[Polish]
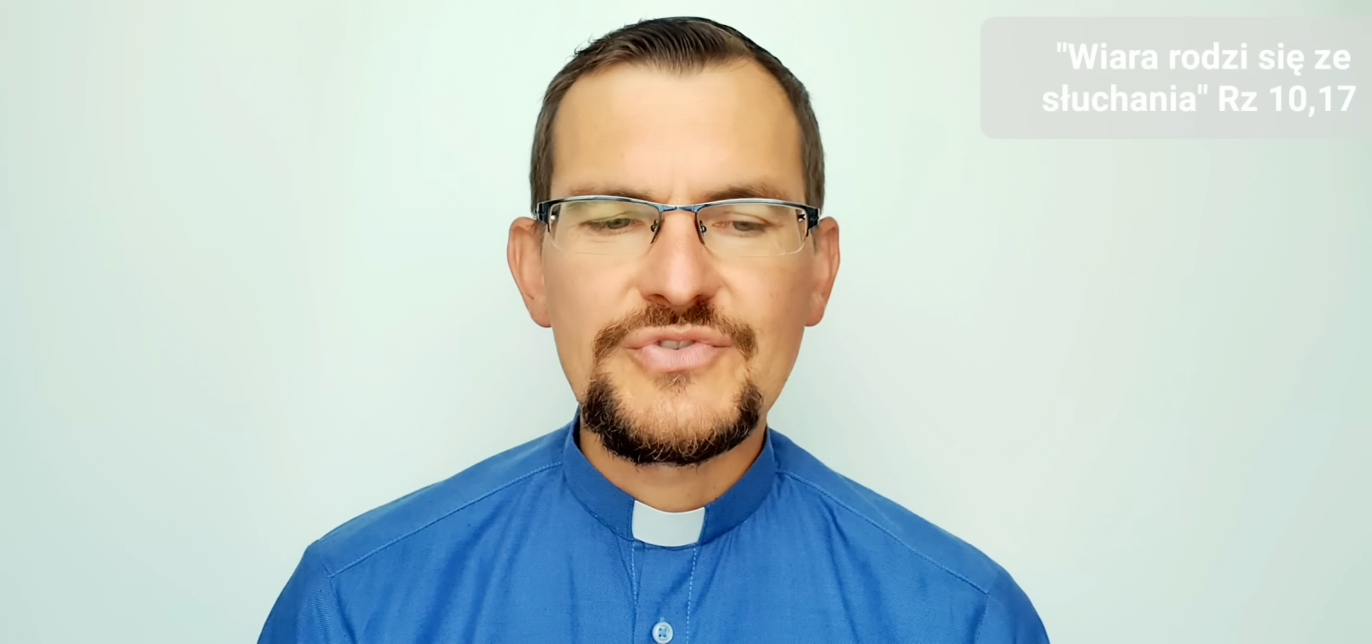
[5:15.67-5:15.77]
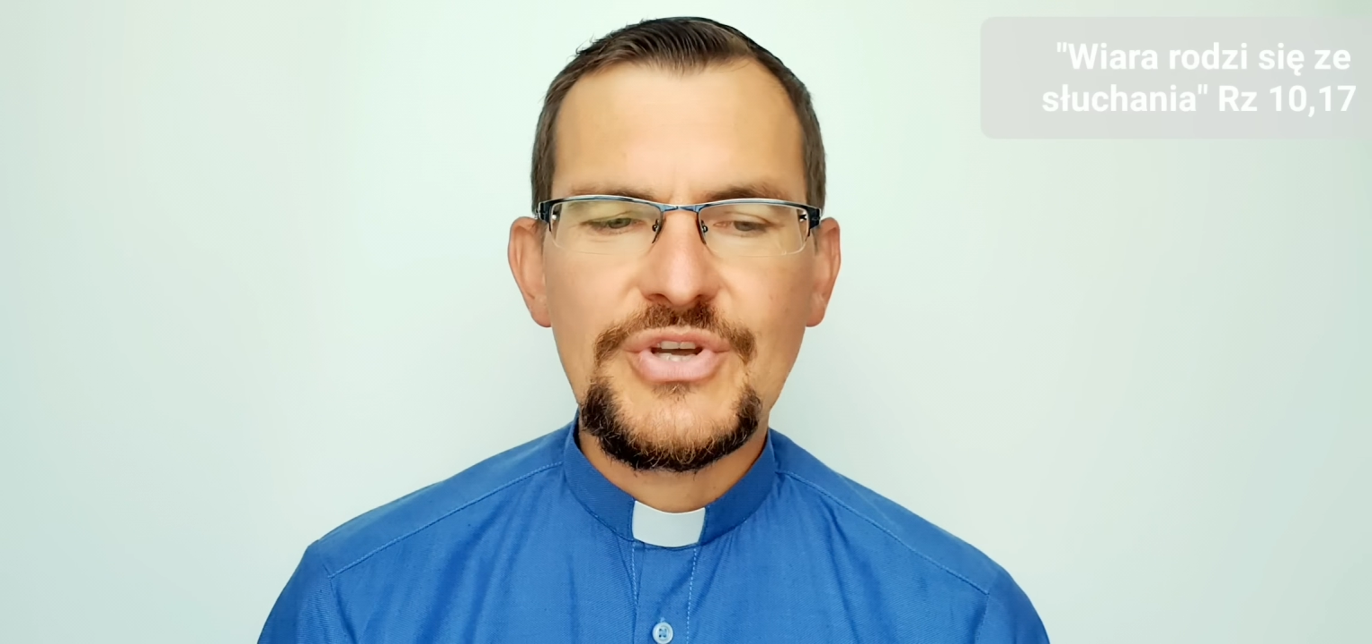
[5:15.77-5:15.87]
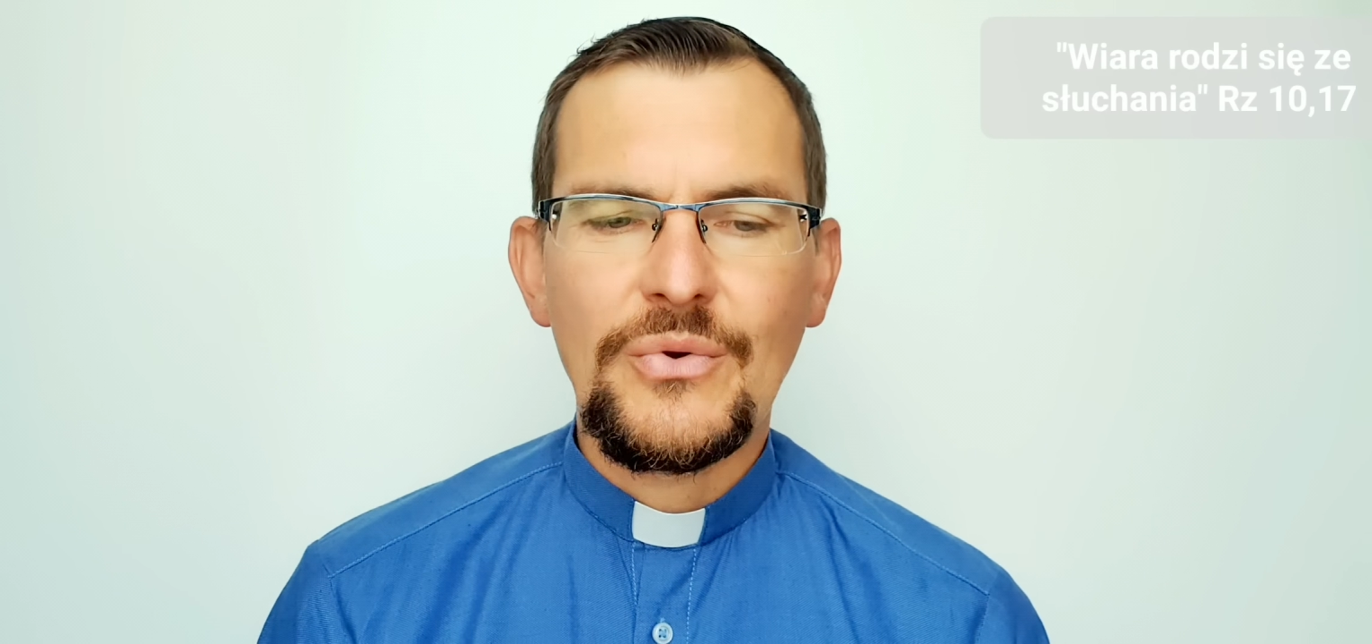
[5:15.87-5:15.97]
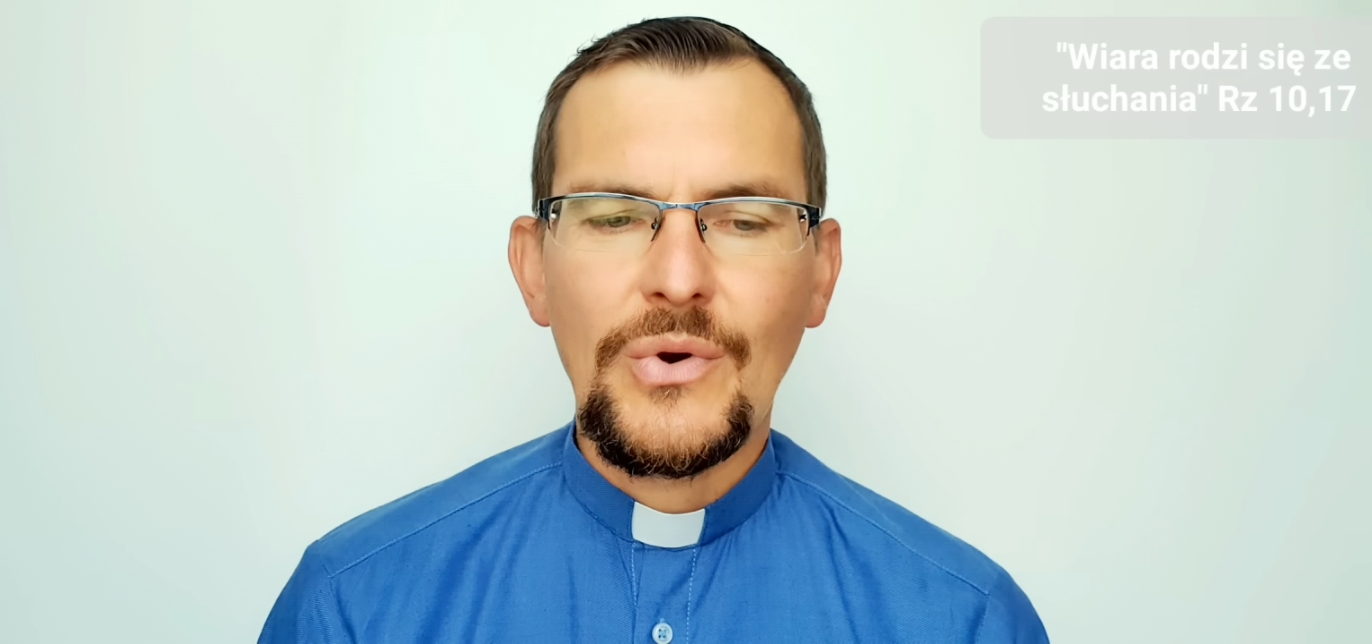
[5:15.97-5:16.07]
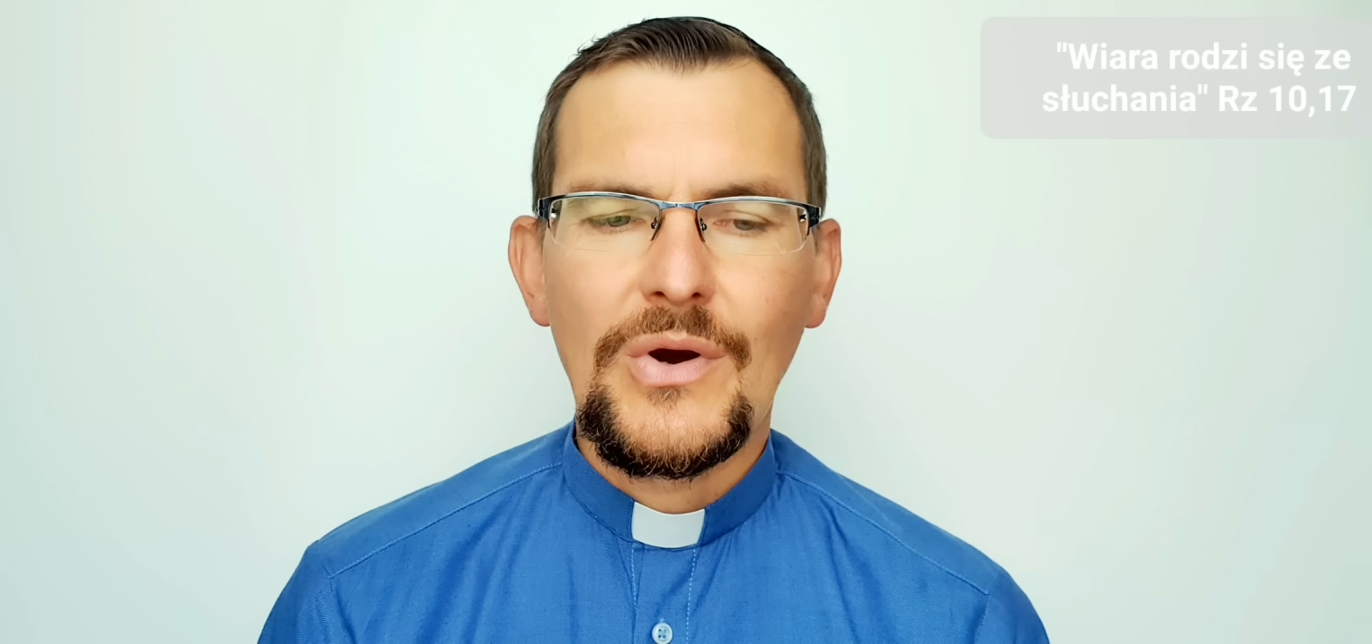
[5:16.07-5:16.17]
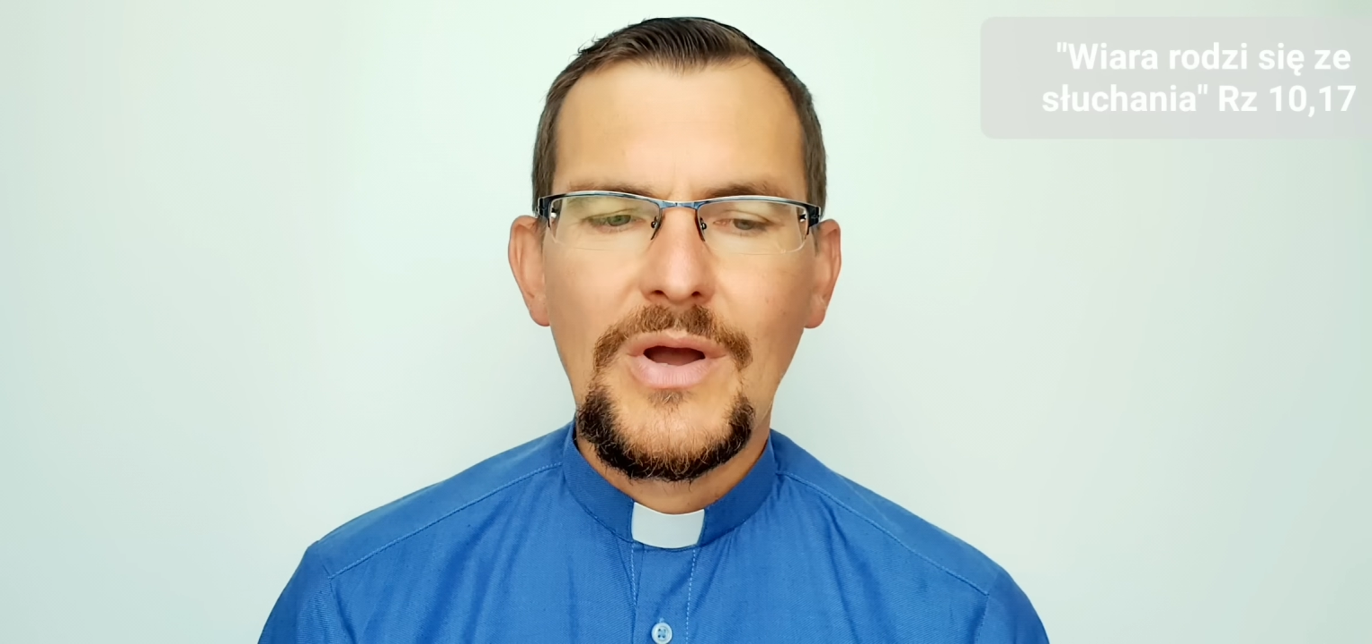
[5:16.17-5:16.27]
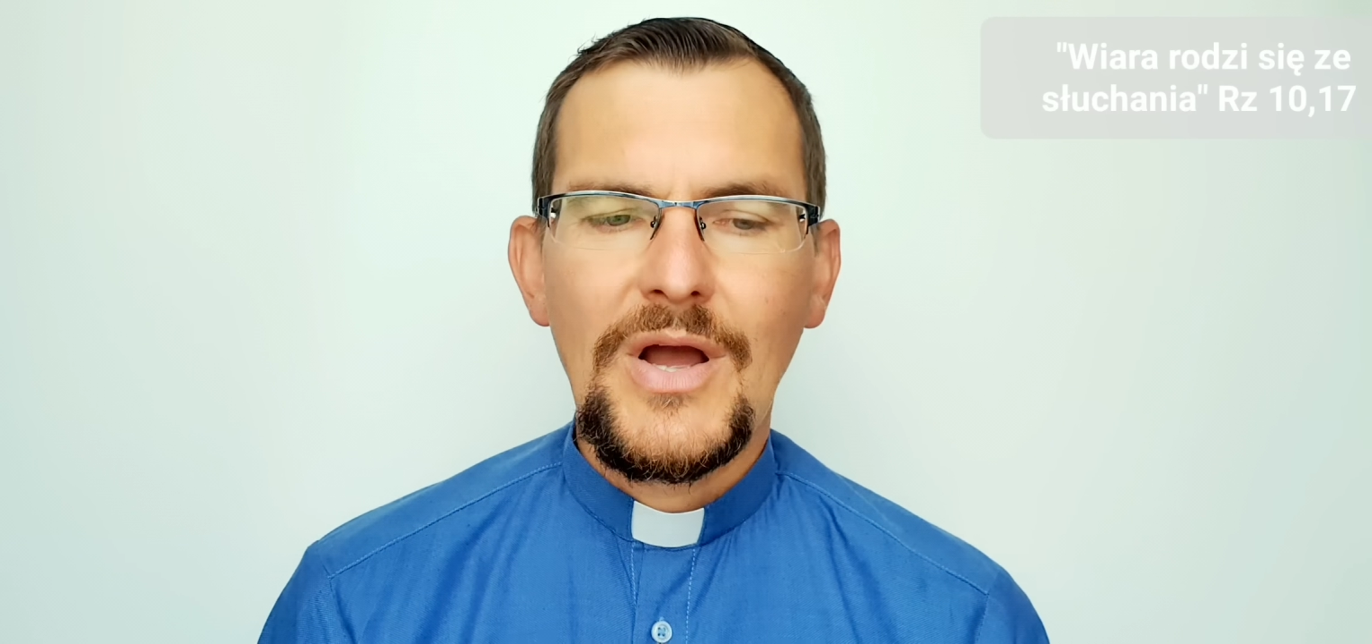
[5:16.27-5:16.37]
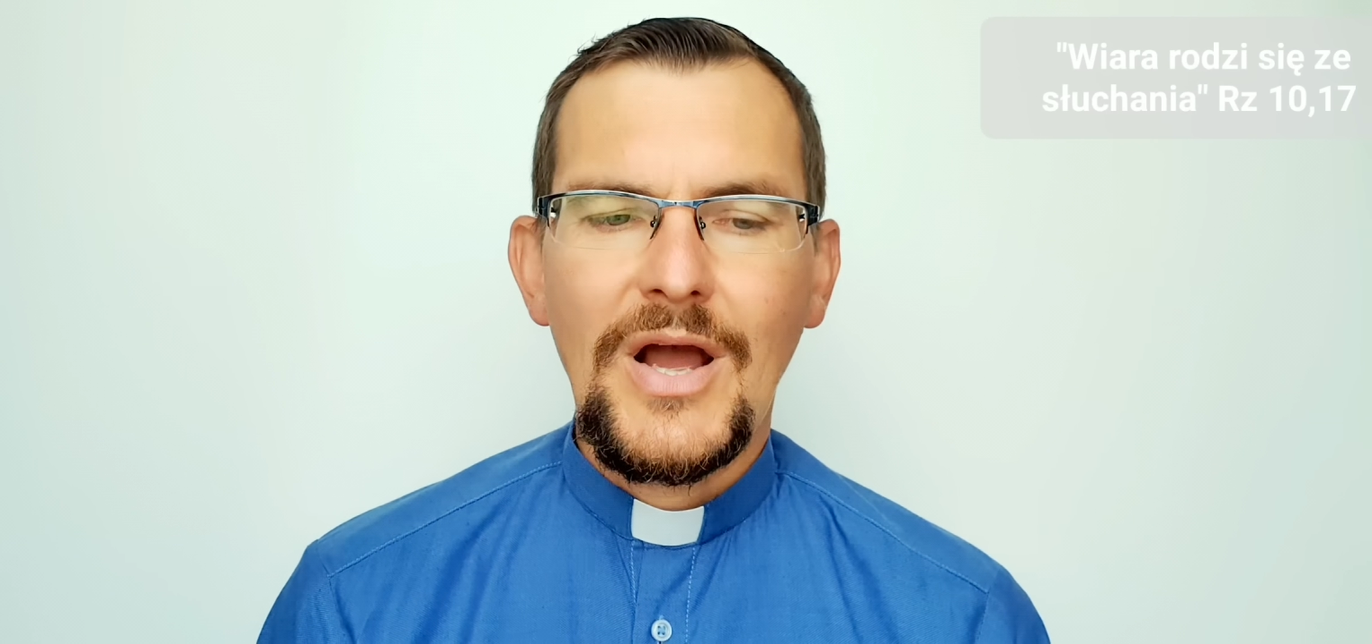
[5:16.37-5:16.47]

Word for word: wzięło,